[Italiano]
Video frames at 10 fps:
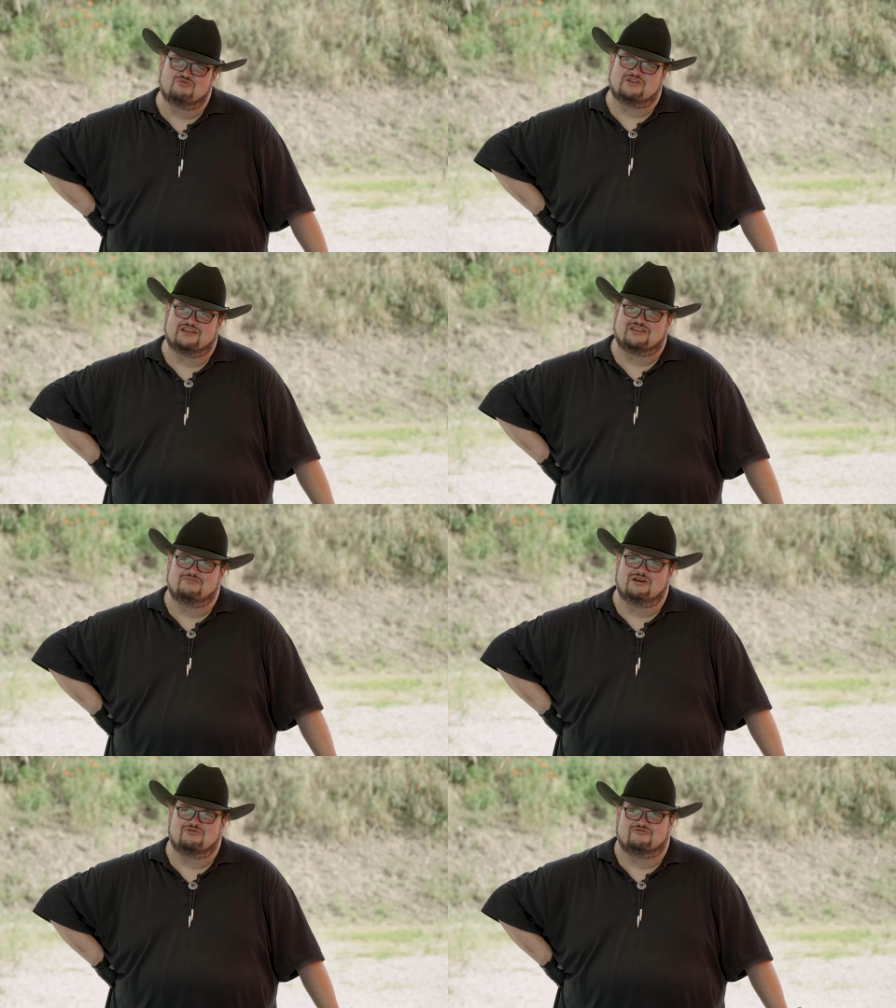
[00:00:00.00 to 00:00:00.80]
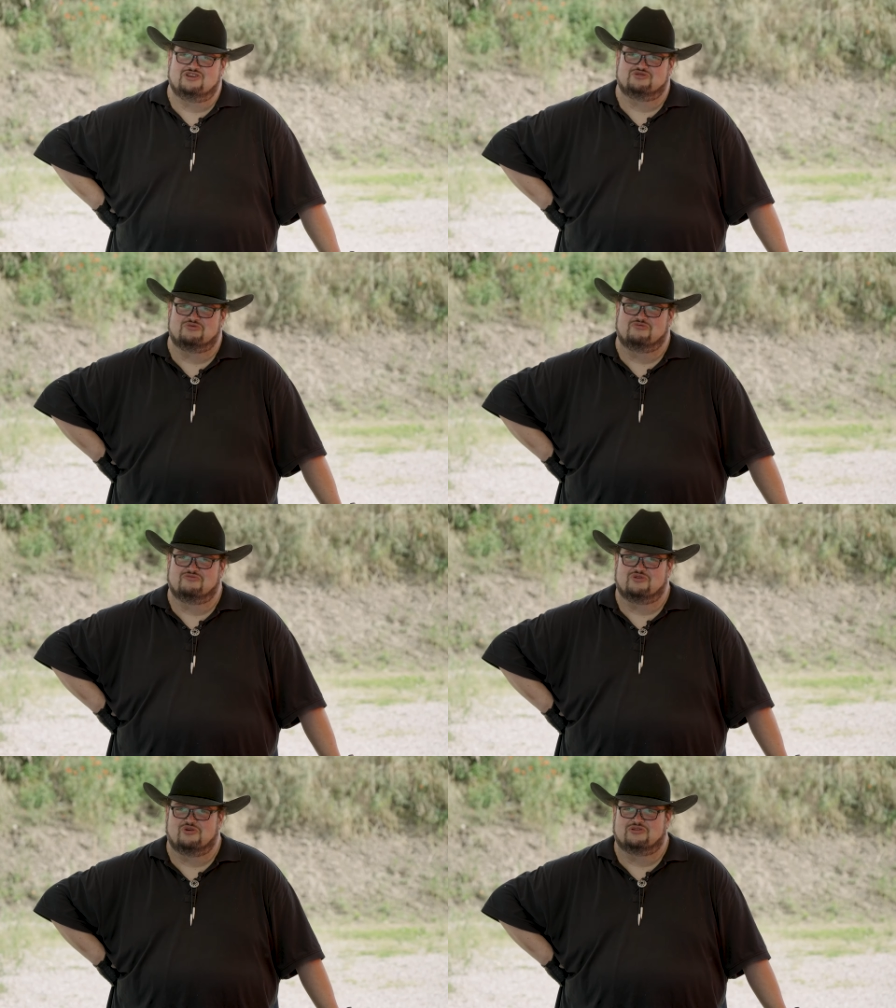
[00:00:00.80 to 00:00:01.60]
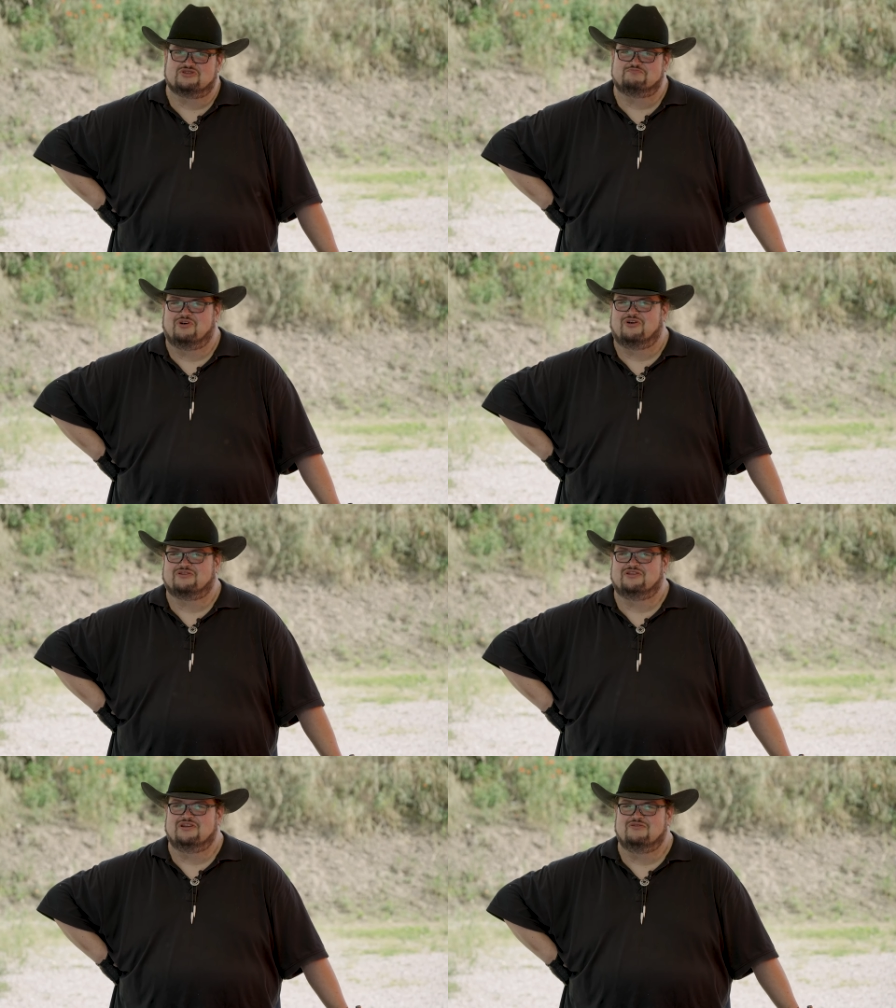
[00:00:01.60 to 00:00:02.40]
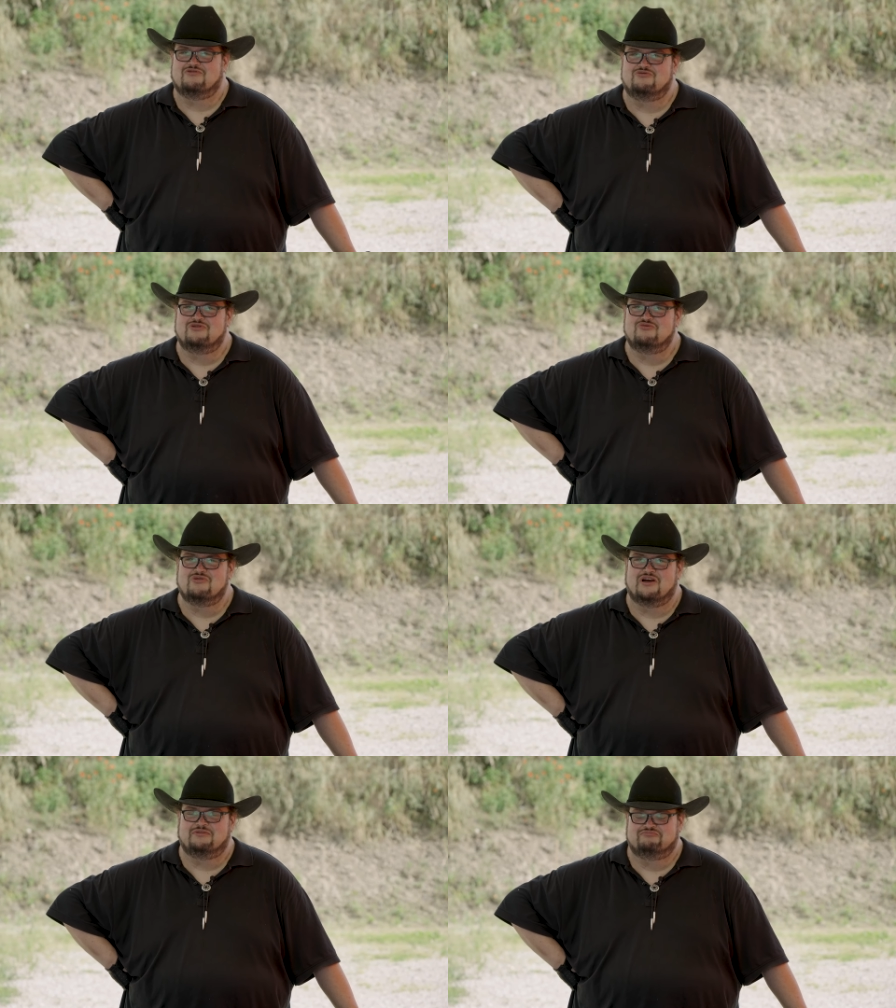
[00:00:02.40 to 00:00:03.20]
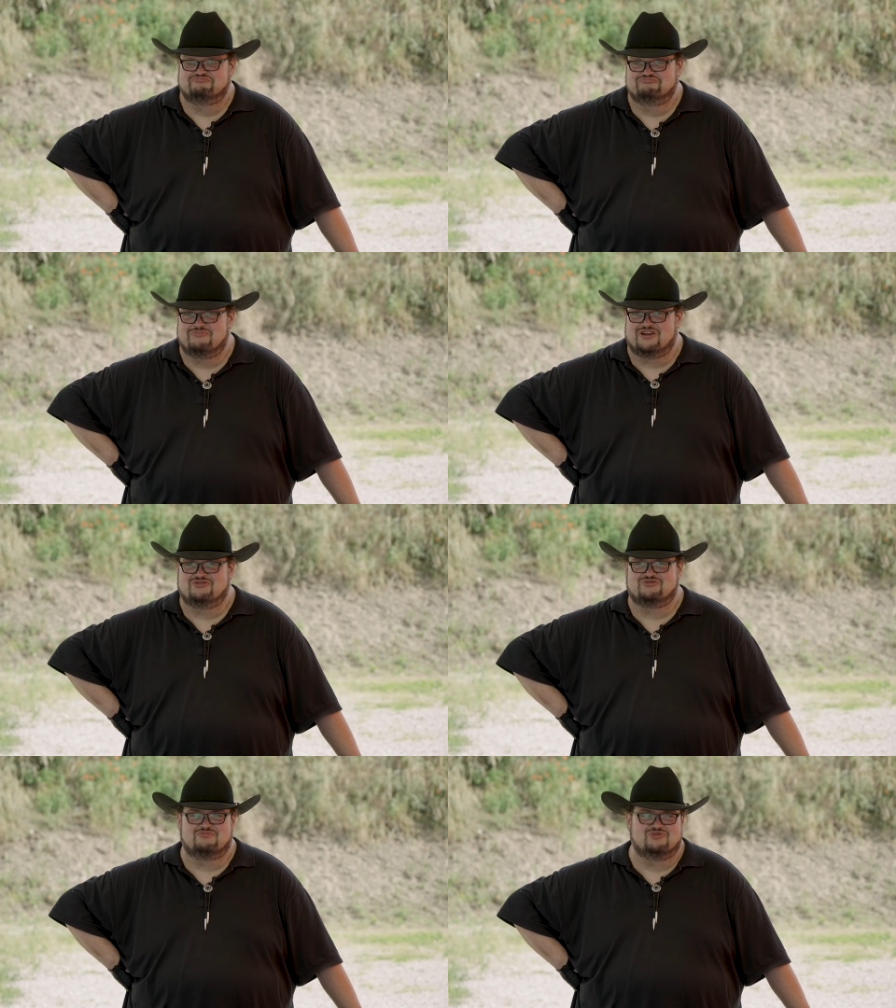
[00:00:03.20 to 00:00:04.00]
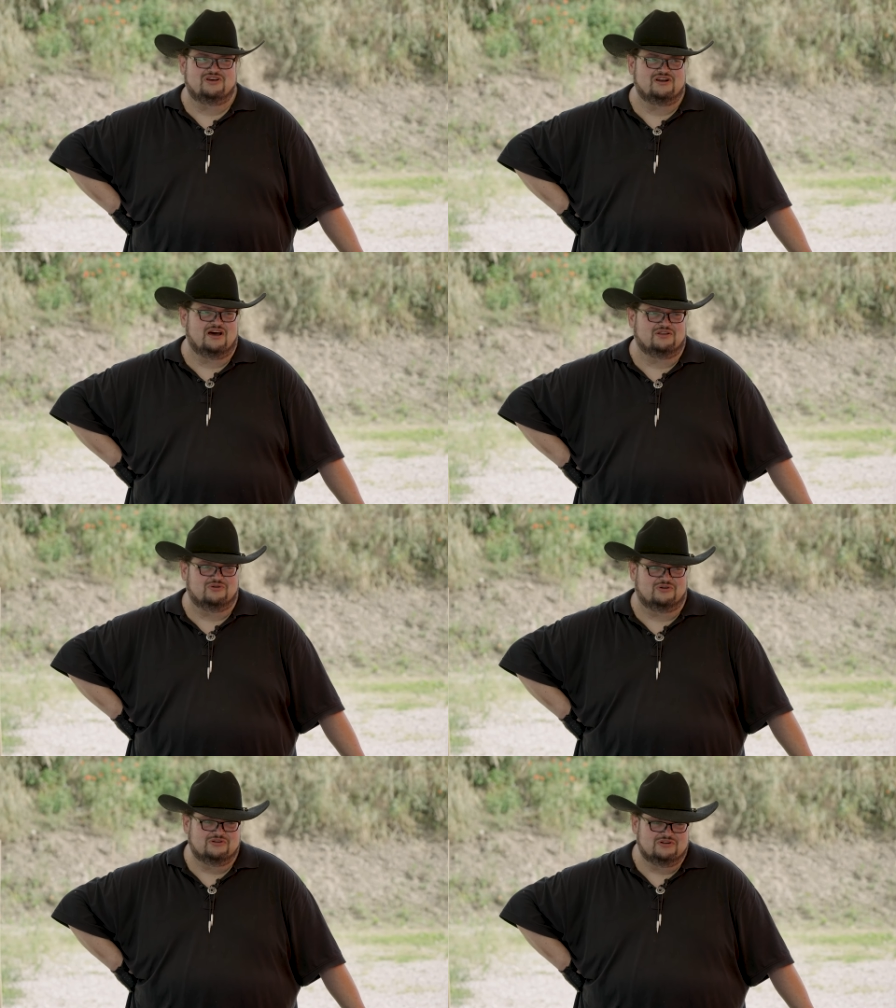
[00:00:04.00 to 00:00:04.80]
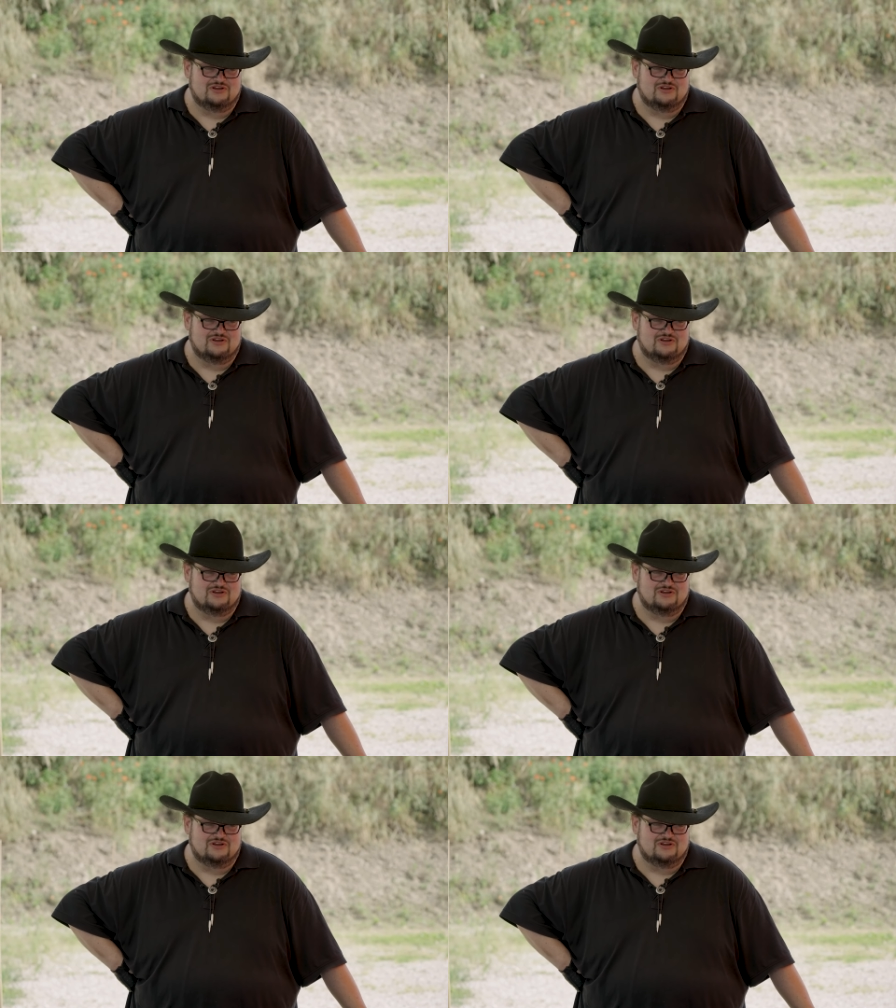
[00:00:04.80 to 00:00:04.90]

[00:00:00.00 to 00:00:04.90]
puntata abbiamo visto un Colt Sporter in 222, preso e ammodernato.